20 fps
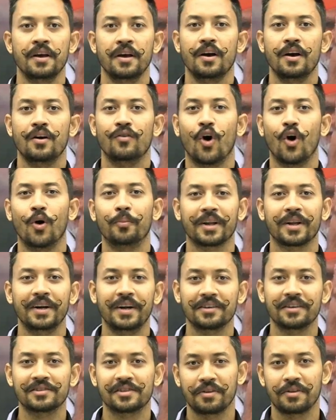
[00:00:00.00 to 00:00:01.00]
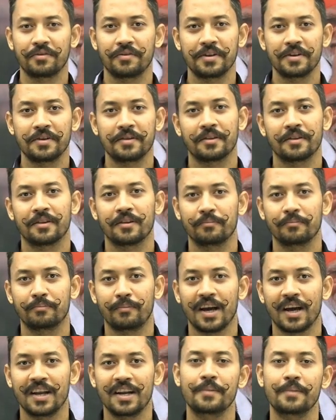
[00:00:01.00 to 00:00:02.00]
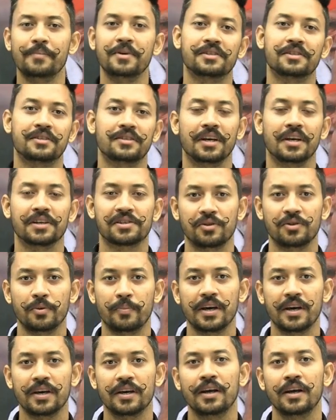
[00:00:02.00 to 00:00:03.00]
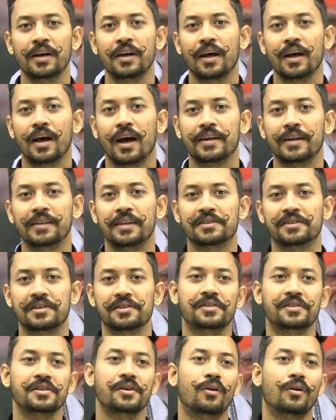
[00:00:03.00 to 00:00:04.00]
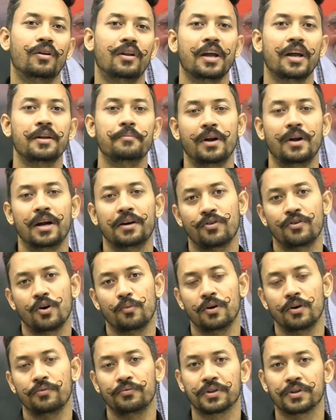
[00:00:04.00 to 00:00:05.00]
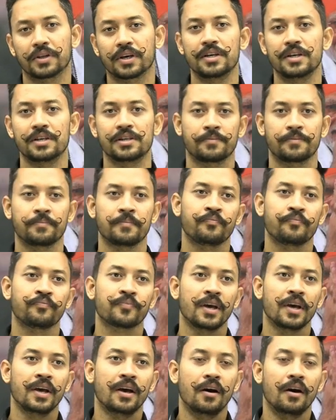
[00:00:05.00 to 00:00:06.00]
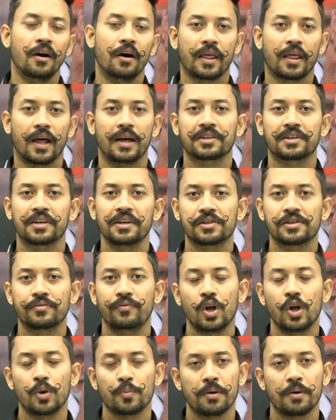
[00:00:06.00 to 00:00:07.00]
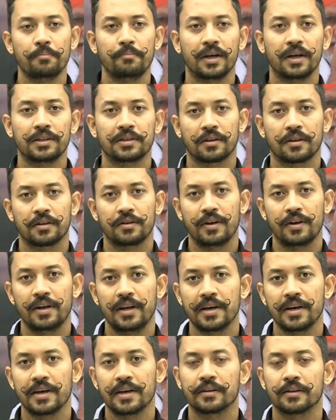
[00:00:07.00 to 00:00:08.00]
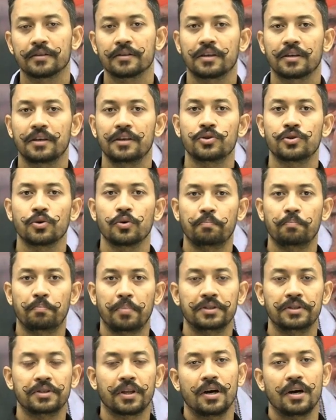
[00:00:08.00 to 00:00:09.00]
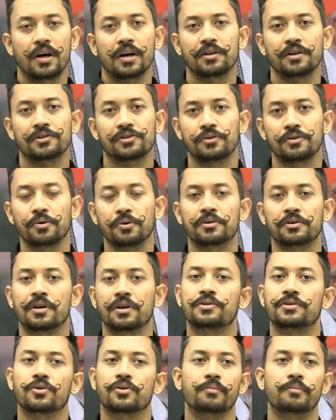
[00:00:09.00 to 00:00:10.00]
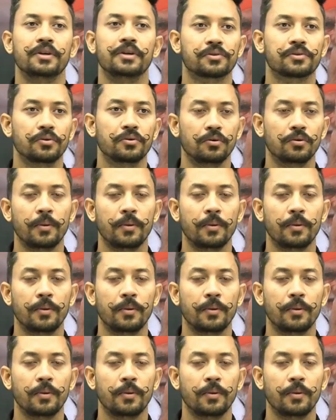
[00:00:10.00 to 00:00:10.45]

Warm greetings everyone. My name is Yash Dubey and this is the online platform of Utkarsh. और आज के इस वीडियो में हम बात करने वाले हैं कि जो 15 अगस्त 2024 को